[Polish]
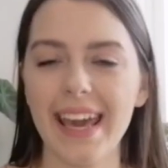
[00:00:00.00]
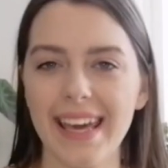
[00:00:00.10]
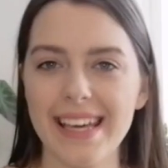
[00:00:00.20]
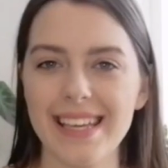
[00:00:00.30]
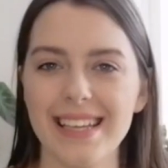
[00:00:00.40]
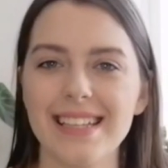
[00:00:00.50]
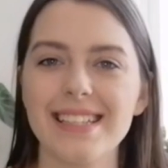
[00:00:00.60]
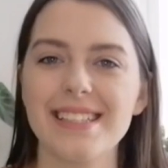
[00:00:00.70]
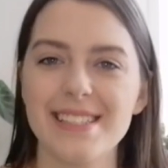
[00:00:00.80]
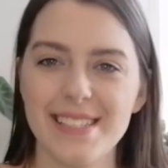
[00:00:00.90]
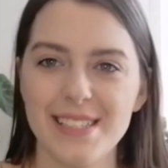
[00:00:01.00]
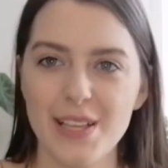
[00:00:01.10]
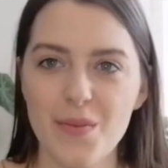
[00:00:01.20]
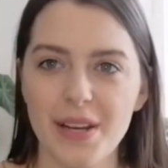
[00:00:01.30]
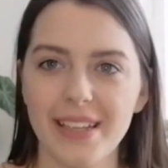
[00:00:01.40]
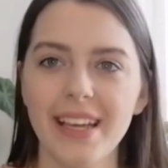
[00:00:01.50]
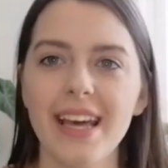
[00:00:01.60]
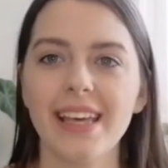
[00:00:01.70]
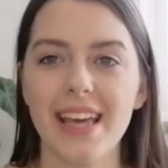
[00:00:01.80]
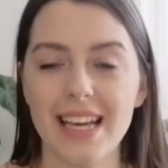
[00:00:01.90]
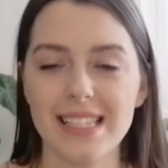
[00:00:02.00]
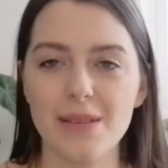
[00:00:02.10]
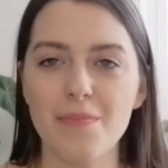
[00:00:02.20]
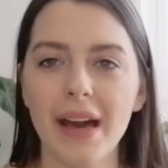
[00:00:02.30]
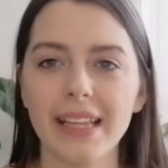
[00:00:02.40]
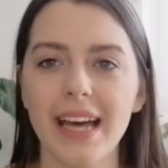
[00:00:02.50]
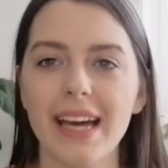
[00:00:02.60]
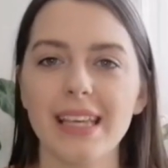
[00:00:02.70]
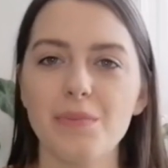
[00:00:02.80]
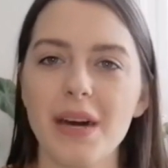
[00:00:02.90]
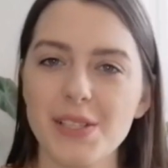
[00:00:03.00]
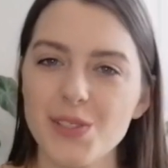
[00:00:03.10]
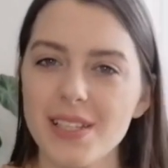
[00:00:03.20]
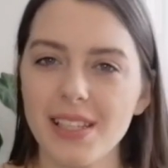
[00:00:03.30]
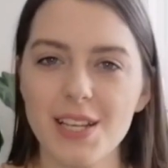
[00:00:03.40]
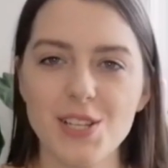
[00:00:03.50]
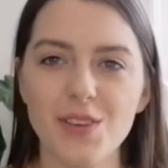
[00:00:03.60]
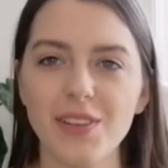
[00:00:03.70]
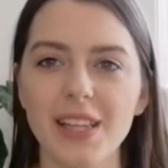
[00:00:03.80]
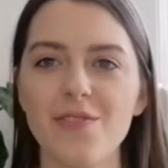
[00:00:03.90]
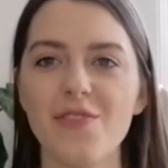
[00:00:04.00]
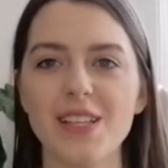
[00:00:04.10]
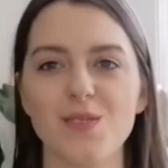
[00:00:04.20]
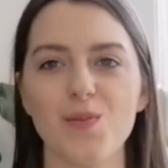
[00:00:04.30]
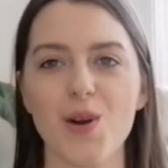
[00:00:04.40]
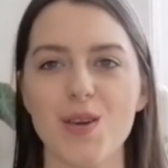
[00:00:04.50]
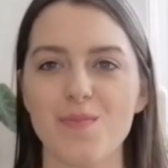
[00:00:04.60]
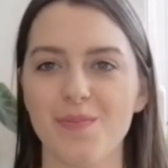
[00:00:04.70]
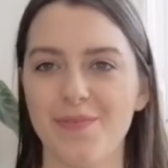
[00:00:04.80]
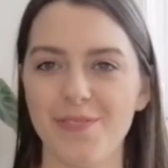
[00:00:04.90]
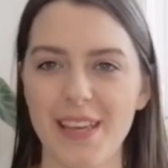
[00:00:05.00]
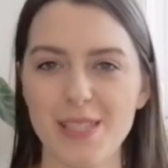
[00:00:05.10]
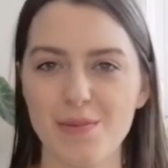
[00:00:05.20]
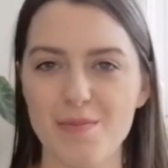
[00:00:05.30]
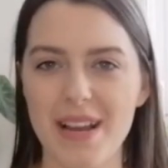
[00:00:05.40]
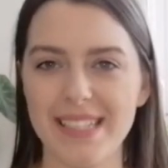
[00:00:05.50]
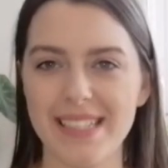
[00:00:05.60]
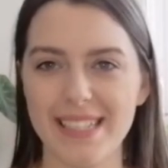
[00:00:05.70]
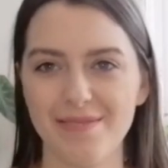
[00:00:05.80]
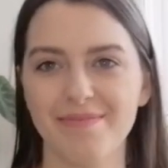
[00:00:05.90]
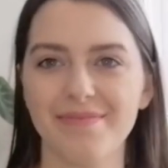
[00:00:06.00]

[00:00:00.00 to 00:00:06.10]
Hej, hej! Dzień dobry, ja jestem Magda i bardzo serdecznie witam Was w moim Wiedźmim Lesie.